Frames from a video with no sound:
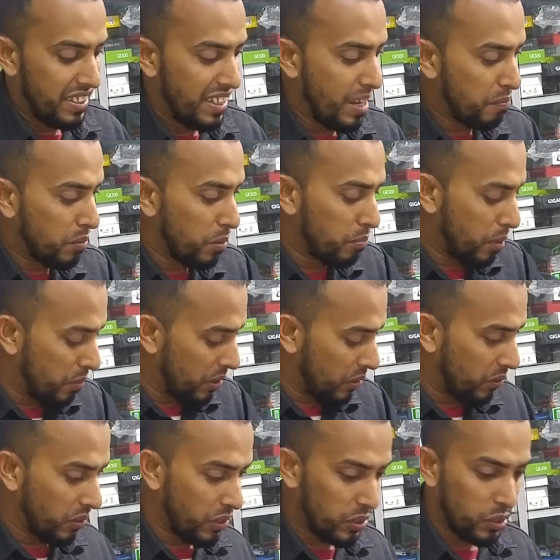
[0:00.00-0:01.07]
ল্যাপটপ
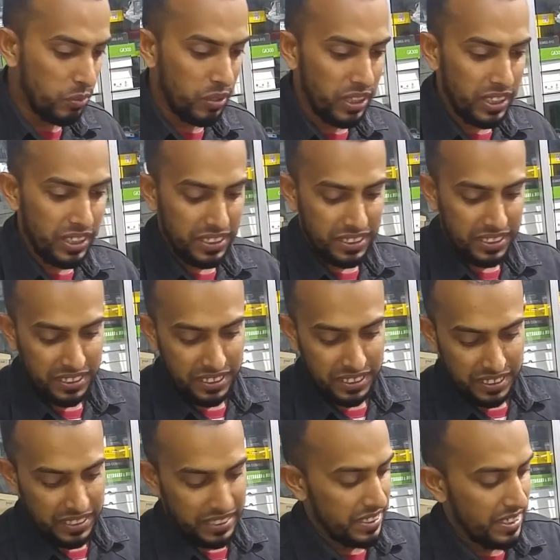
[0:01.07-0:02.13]
ব্যবহার করার সময়
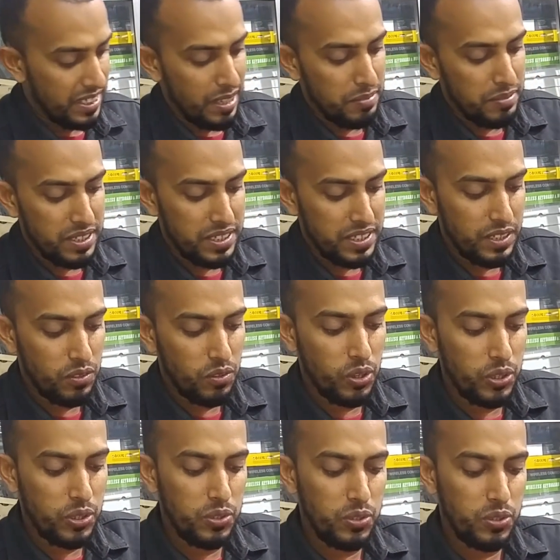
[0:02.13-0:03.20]
আপনি এই যে
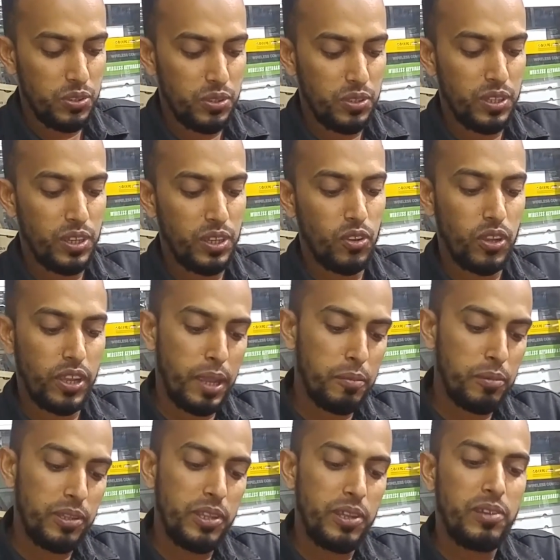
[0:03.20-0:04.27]
অডিও
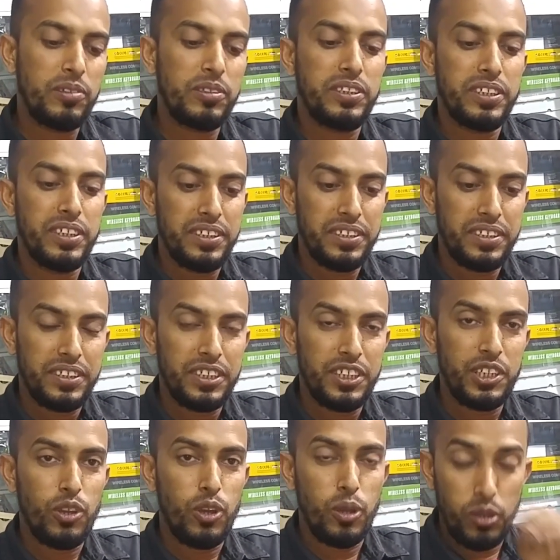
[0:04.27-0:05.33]
কেবল দেওয়া হয়েছে
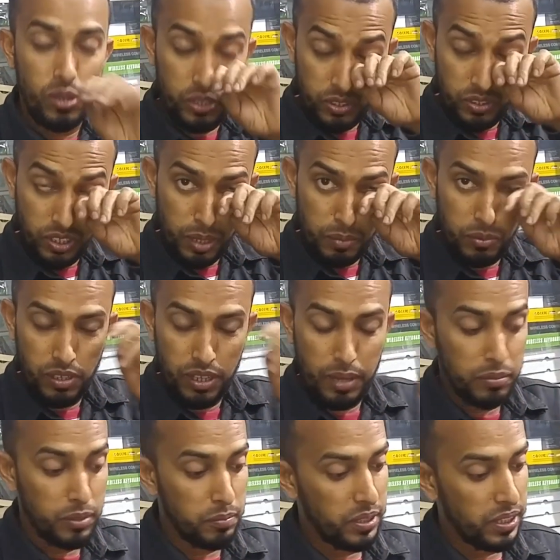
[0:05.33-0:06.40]
এই অডিও কেবল
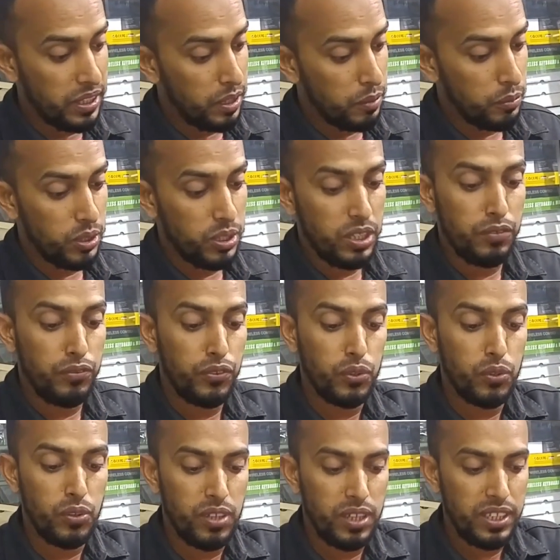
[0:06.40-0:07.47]
ল্যাপটপ থেকে এর মধ্যে ইনপুট
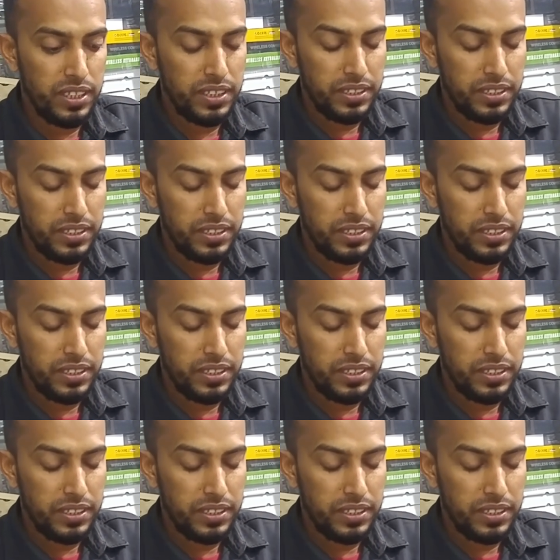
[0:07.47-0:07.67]
করলে